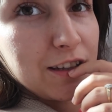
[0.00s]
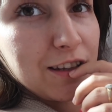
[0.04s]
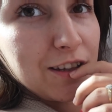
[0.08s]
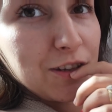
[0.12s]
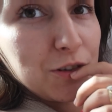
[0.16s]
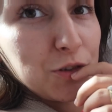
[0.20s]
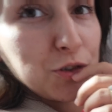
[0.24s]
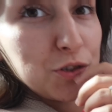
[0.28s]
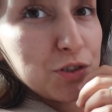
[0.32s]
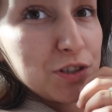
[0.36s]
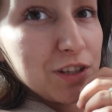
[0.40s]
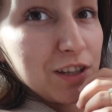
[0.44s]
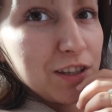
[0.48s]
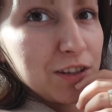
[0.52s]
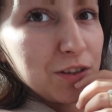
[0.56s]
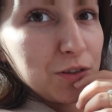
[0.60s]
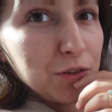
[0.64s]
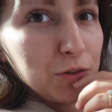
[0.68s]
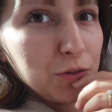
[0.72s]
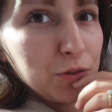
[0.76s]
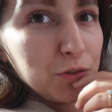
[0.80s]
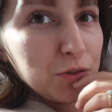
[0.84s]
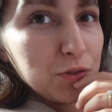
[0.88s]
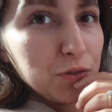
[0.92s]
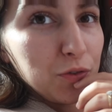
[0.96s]
tak jak
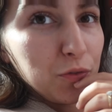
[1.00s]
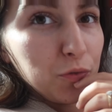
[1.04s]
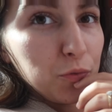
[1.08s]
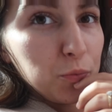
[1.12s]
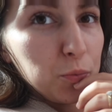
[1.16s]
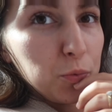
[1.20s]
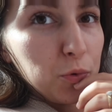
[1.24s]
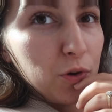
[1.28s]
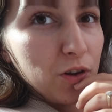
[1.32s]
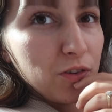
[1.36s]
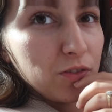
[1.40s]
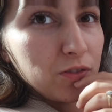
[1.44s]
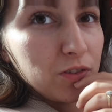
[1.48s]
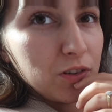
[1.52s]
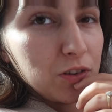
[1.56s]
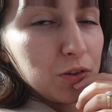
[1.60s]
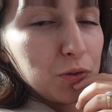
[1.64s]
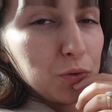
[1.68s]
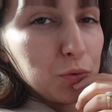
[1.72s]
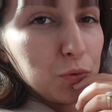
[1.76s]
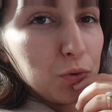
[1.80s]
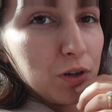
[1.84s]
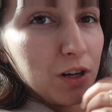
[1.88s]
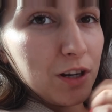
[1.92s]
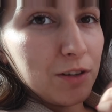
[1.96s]
ostatnio i znowu była
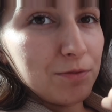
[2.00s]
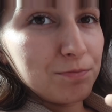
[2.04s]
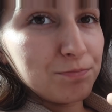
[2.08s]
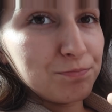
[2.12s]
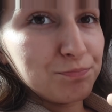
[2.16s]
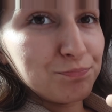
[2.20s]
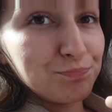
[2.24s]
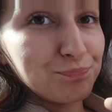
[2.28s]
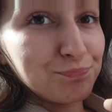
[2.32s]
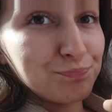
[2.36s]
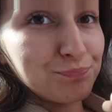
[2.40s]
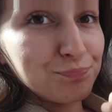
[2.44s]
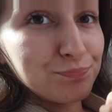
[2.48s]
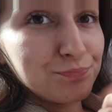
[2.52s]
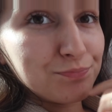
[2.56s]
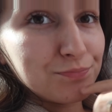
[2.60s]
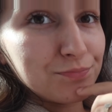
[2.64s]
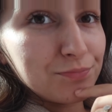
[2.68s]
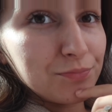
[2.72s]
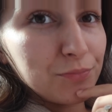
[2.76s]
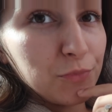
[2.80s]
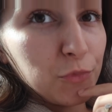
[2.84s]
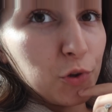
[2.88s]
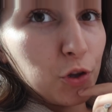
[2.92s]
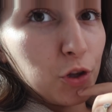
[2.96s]
awantura.
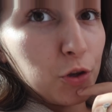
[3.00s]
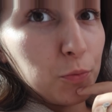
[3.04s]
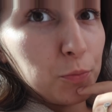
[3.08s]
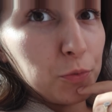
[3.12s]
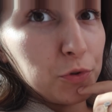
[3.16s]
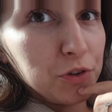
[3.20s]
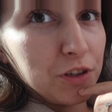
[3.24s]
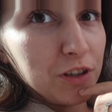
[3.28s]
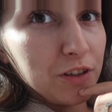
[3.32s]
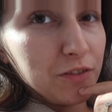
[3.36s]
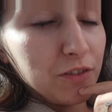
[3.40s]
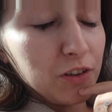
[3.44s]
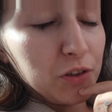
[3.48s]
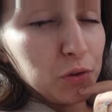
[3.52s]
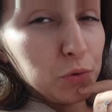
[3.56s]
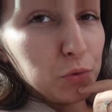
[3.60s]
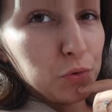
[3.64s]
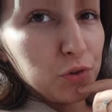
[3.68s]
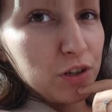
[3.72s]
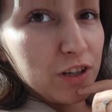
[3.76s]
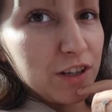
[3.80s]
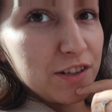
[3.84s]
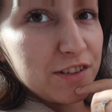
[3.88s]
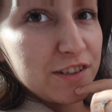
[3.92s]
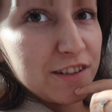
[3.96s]
No i po tej
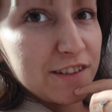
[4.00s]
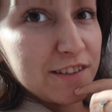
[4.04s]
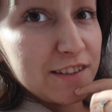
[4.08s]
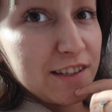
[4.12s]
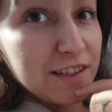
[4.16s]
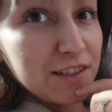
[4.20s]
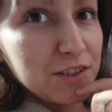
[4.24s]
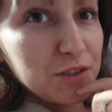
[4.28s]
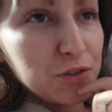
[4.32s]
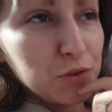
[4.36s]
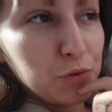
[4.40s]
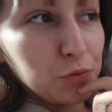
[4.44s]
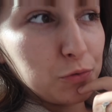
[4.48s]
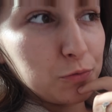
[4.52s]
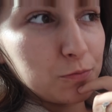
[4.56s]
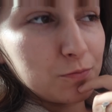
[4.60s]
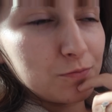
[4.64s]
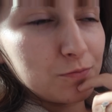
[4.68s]
awanturze ja się zasnę.